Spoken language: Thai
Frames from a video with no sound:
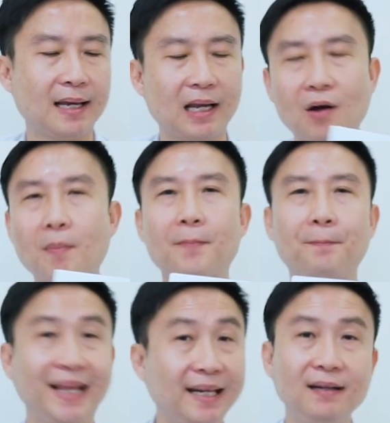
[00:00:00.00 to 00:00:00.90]
แล้วก็ไป
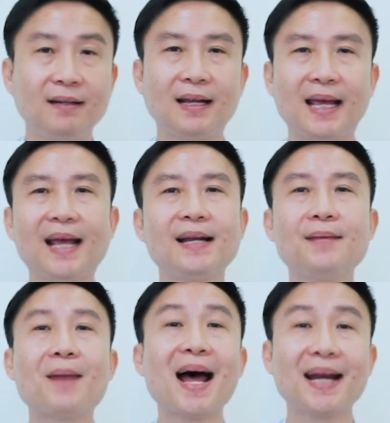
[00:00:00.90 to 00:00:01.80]
ปริ้นเอง
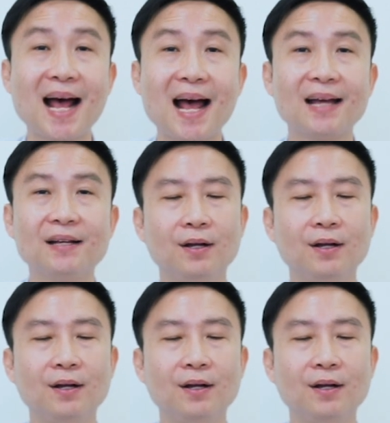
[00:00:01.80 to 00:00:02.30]
ที่บ้านได้